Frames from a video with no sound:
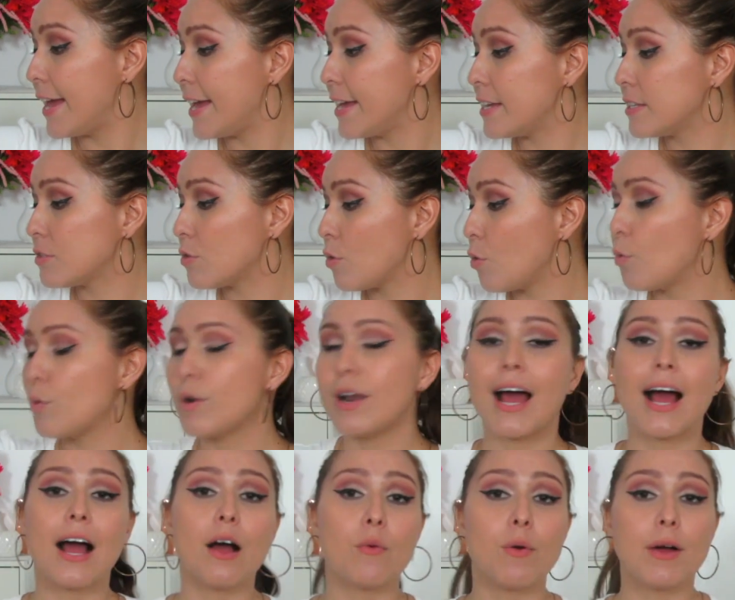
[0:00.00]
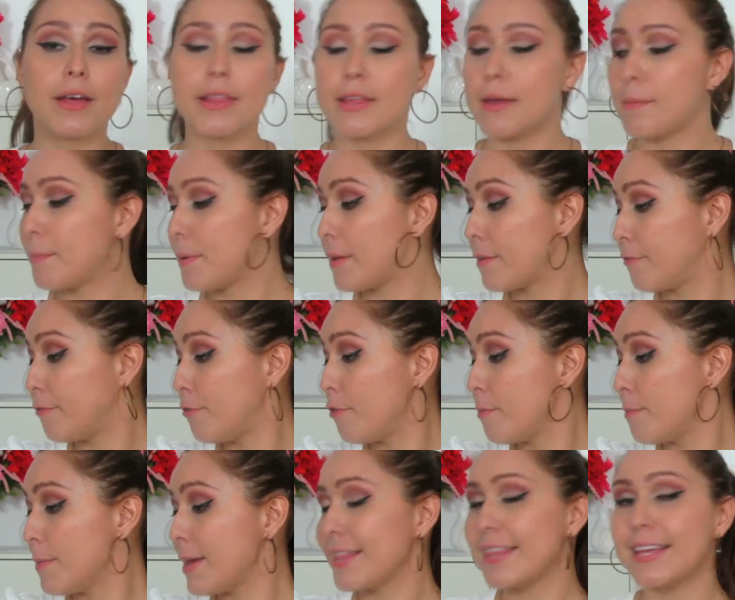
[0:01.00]
es un agua de
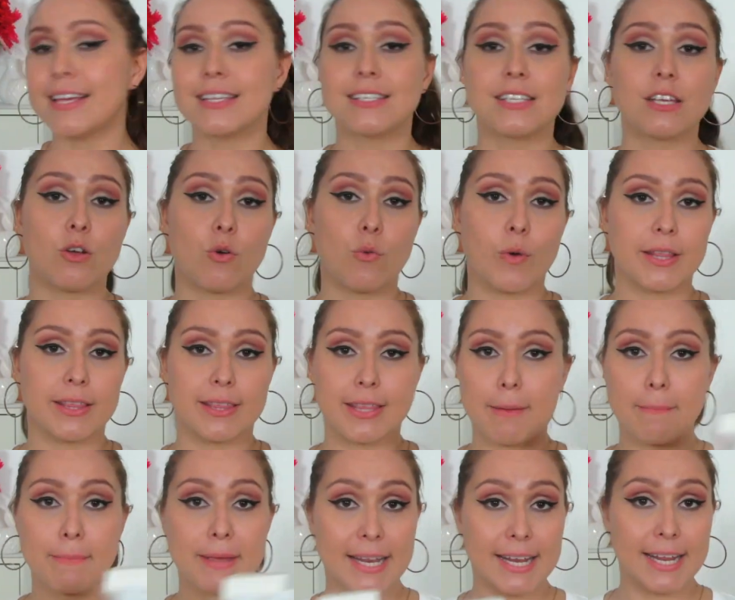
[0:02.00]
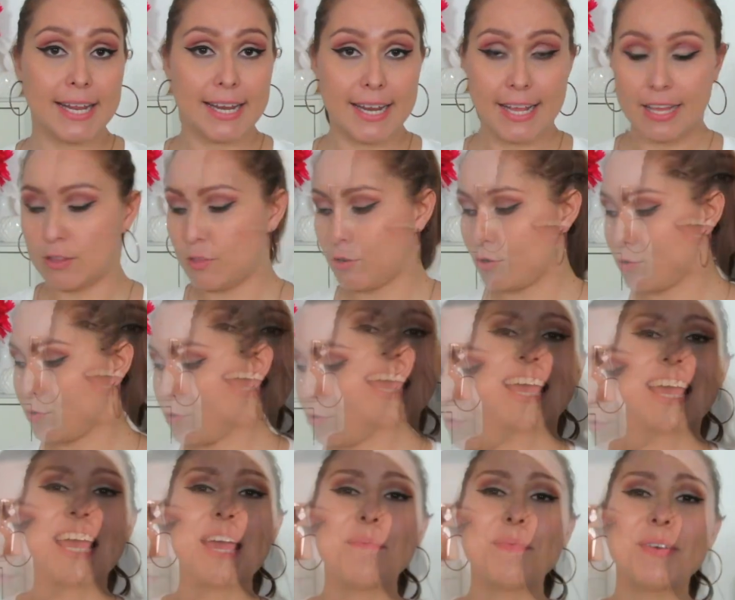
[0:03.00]
perfume de 50 mililitros.
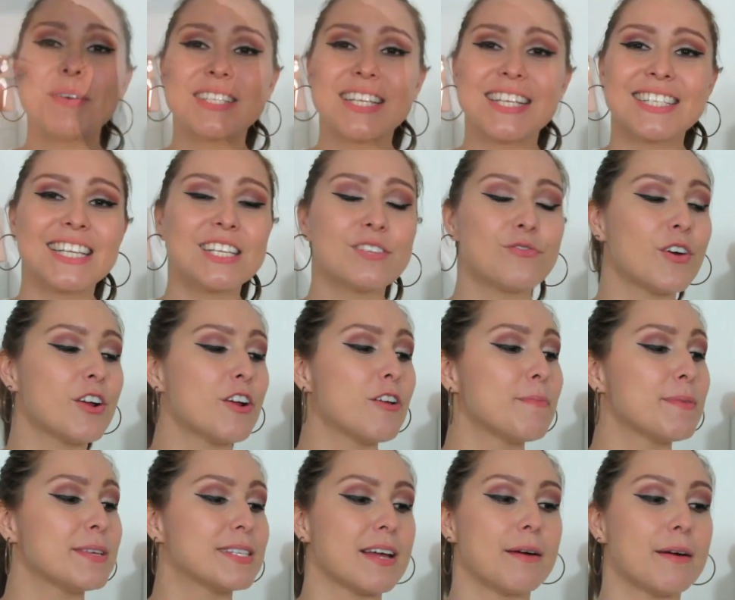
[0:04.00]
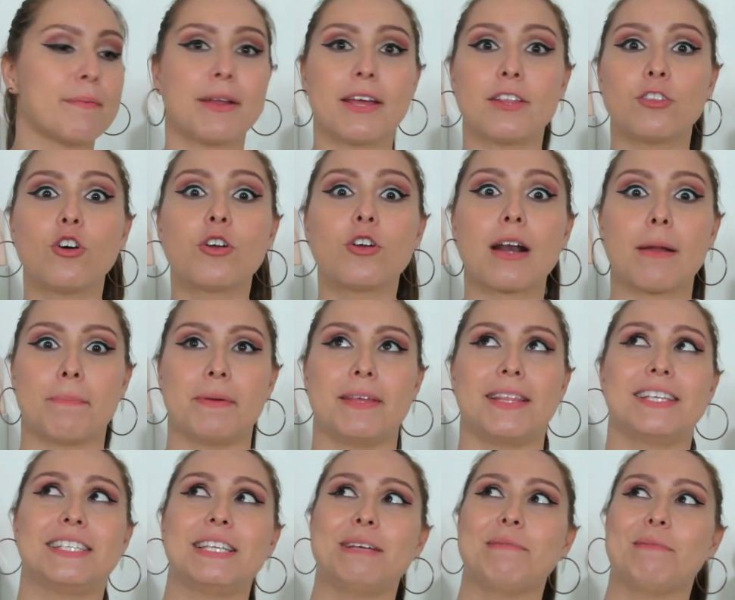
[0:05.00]
Y pues estas fueron mis abriendo
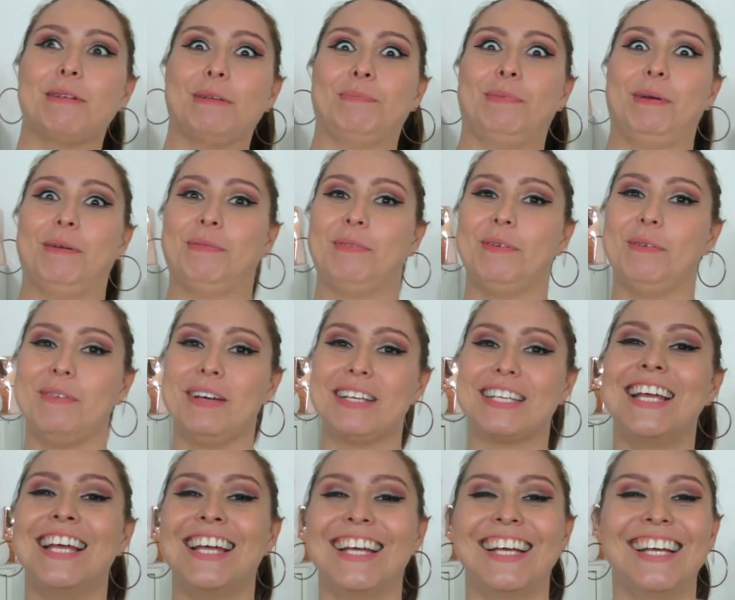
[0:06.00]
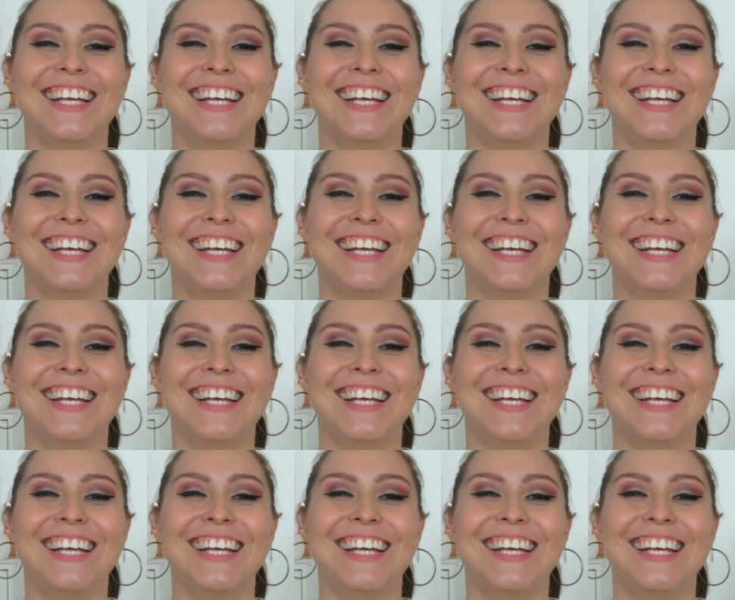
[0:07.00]
rapidísimos perfumes.